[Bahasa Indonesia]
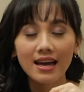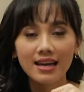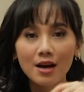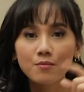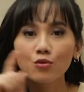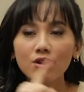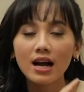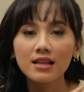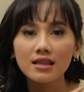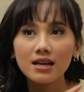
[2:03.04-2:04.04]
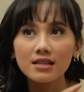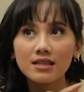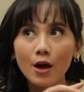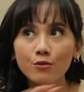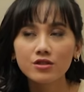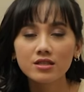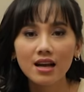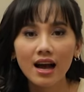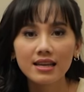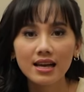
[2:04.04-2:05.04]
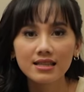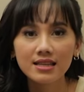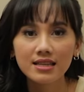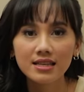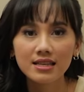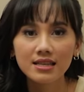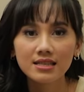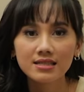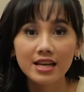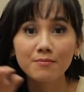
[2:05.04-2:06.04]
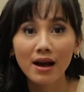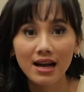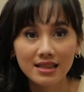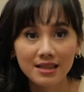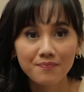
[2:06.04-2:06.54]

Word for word: ya, bukan uh, Deutz kayak di Jerman.